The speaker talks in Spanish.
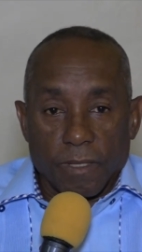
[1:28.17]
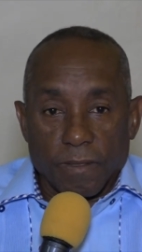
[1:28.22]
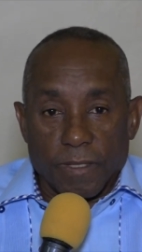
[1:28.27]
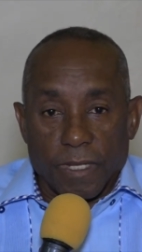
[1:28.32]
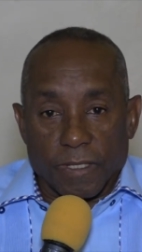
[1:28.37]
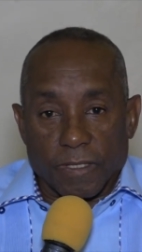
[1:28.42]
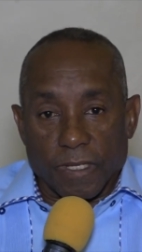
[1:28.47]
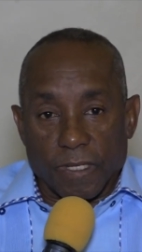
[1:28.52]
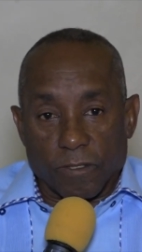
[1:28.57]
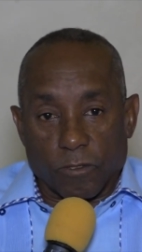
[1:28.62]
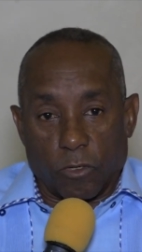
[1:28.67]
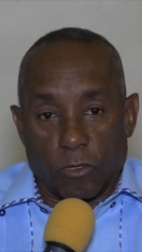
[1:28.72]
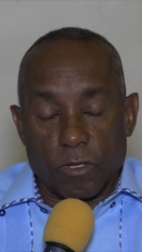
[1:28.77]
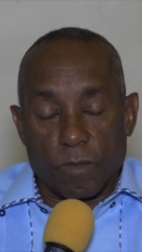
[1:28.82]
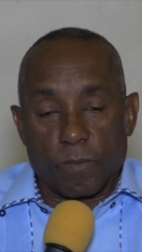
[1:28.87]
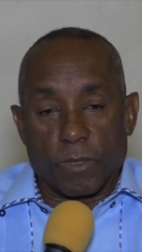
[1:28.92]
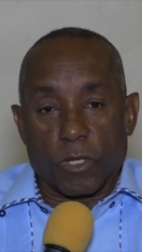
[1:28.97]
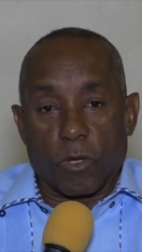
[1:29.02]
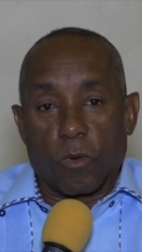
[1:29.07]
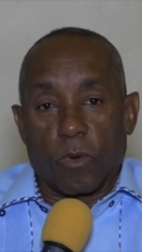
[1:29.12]
del Centro
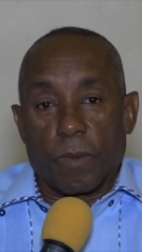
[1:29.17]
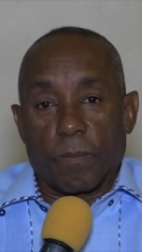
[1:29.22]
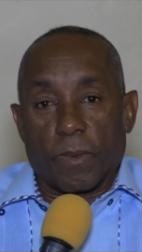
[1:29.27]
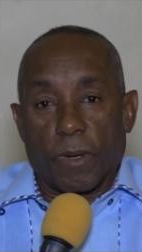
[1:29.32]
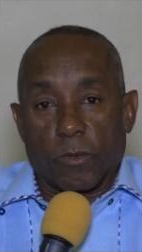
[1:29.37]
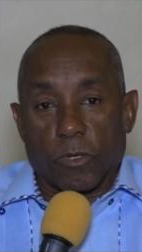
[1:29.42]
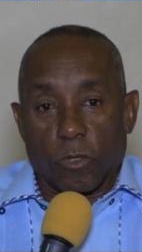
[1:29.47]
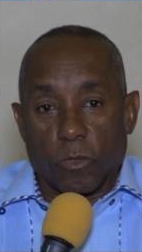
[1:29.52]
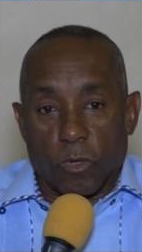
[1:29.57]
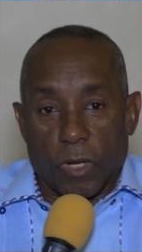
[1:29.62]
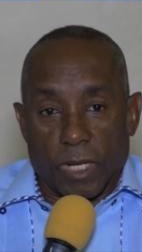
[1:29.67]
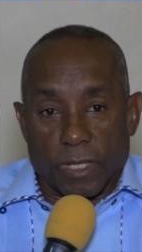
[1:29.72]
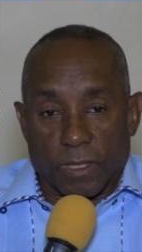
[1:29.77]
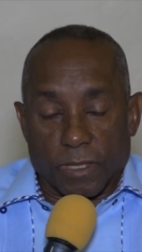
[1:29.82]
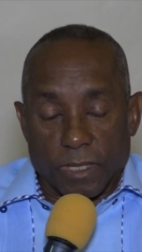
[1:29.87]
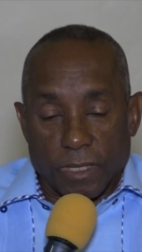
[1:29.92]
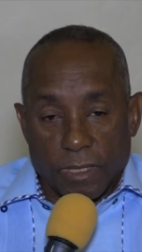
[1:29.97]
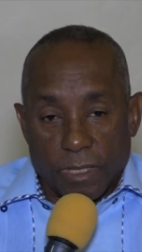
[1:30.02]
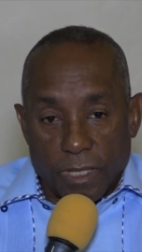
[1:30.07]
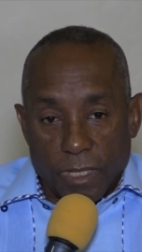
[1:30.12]
Olímpico Juan Pablo
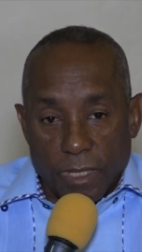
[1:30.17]
Duarte